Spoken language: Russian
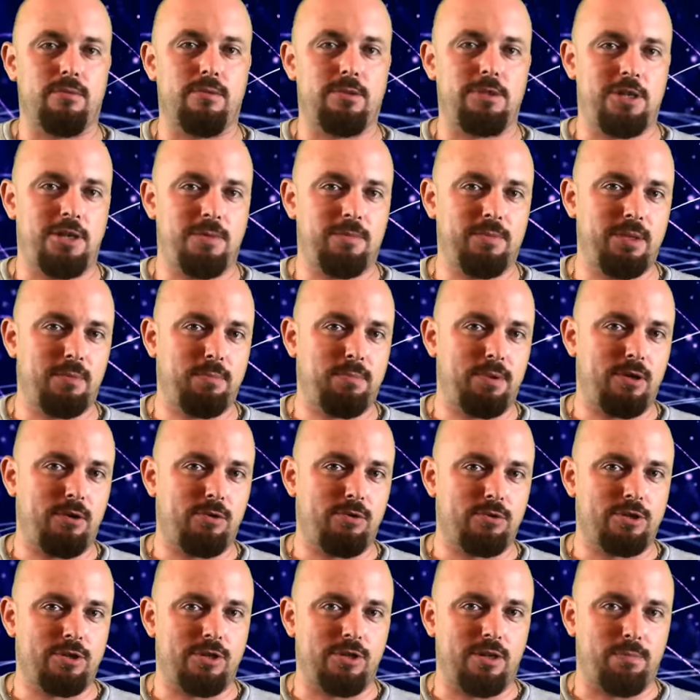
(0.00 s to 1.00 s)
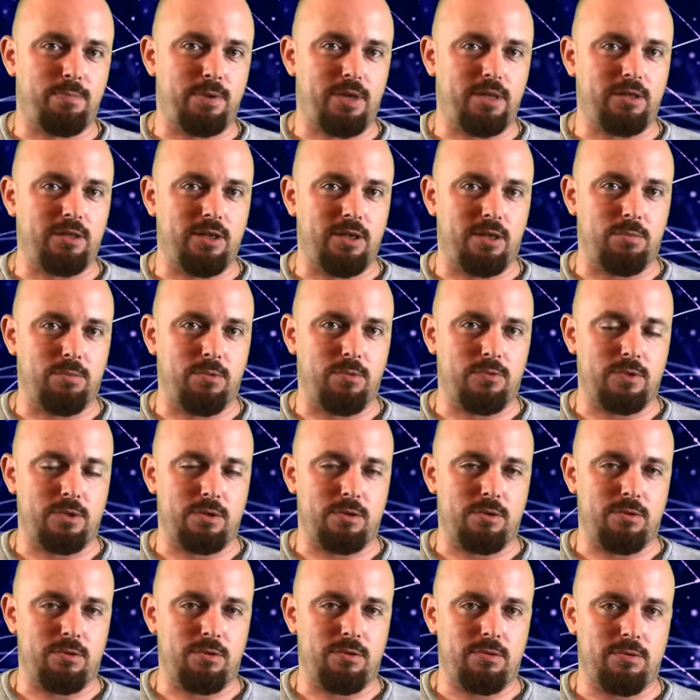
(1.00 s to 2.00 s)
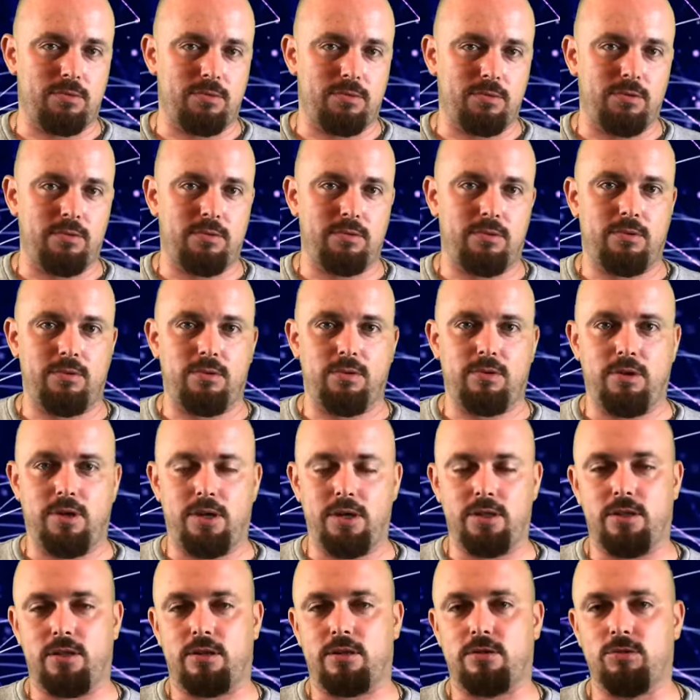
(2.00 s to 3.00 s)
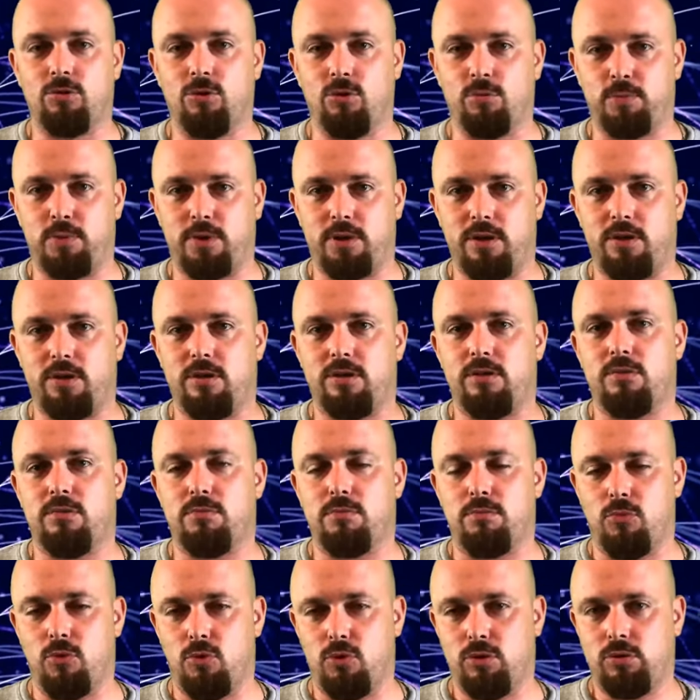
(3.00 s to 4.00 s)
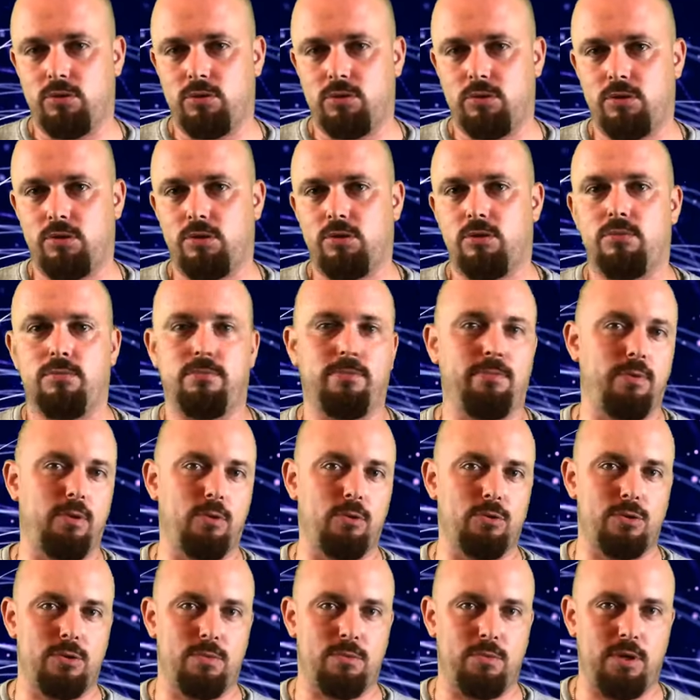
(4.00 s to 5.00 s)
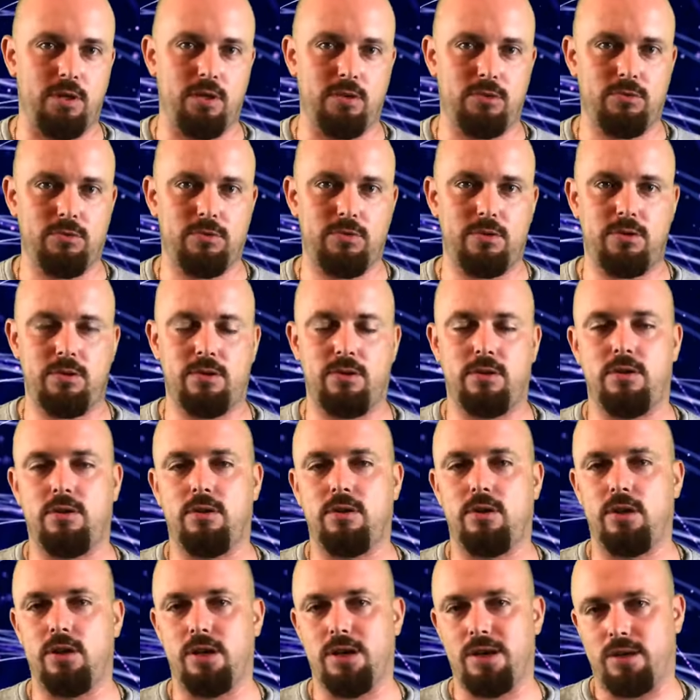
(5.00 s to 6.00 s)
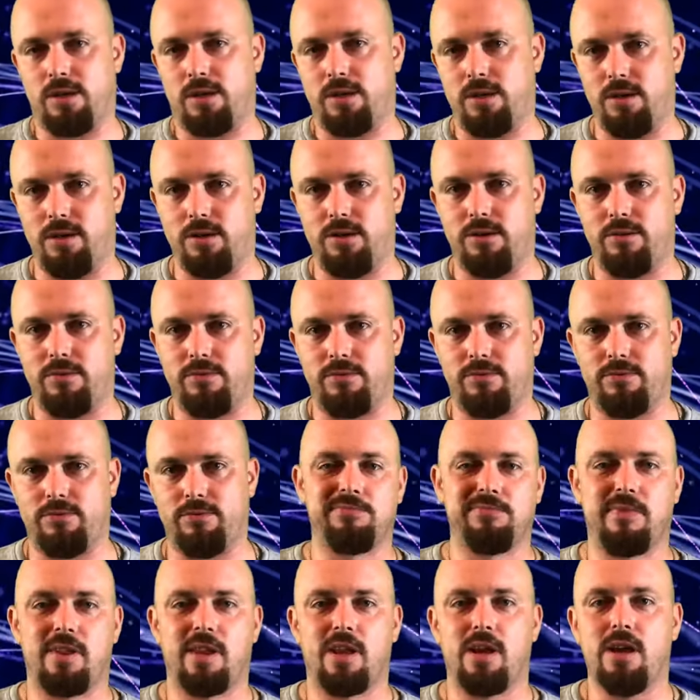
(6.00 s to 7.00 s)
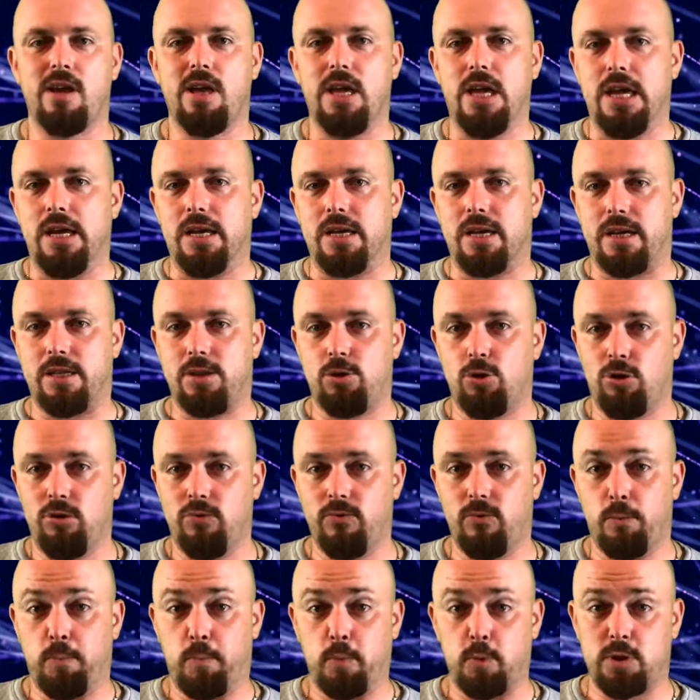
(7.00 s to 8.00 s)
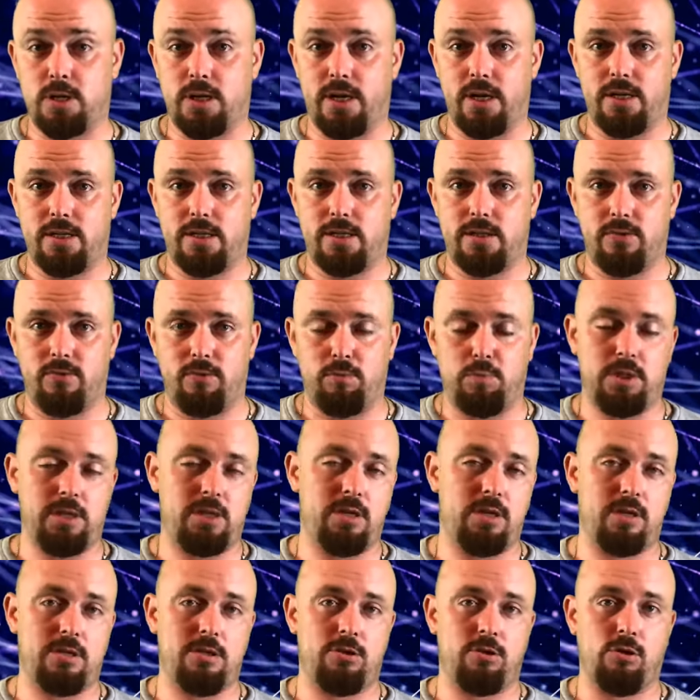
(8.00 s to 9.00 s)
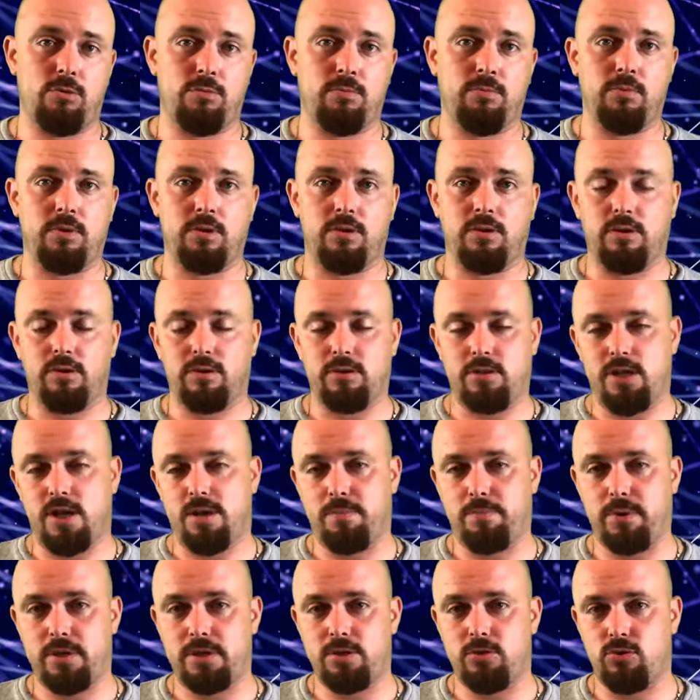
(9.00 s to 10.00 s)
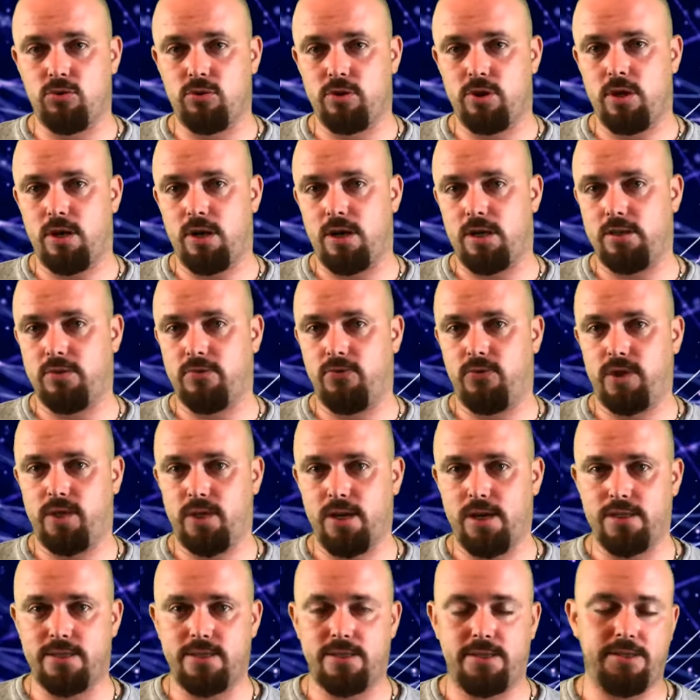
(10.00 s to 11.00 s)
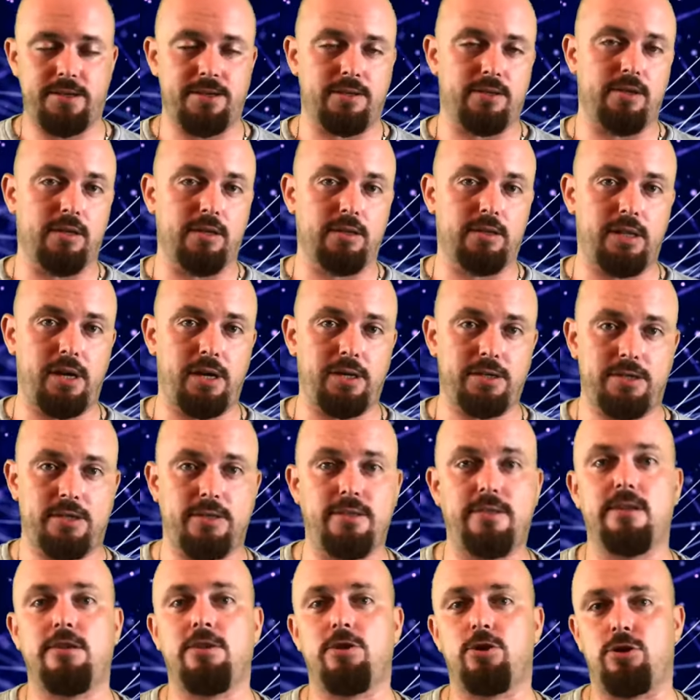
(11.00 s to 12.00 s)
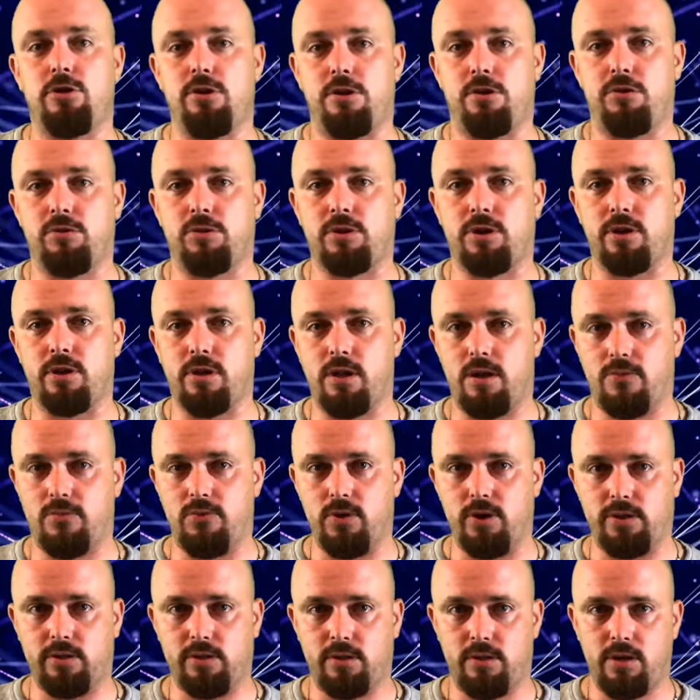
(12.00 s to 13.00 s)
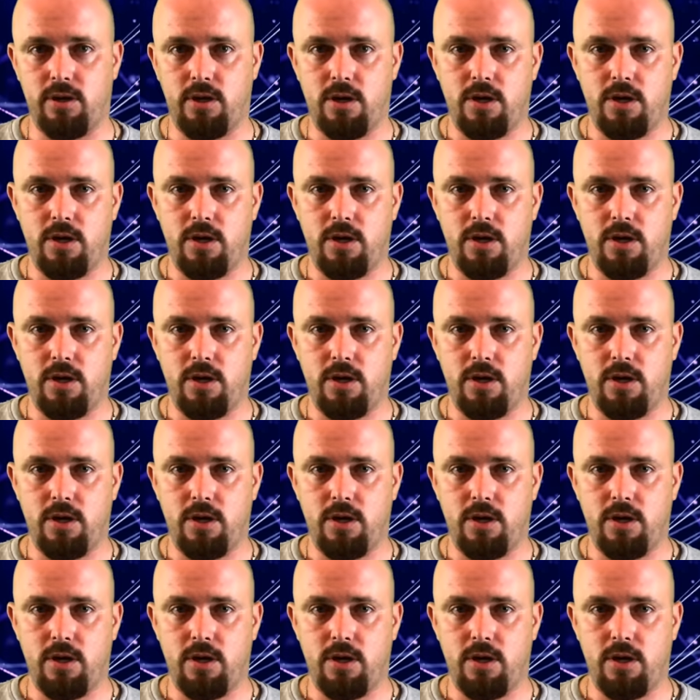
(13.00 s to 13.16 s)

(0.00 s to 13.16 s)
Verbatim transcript: Чем-то похожа на протермовскую. Это кнопки мод, плюс-минус, и окей. Котел выпускается в мощностном диапазоне от 12 до 34 киловатт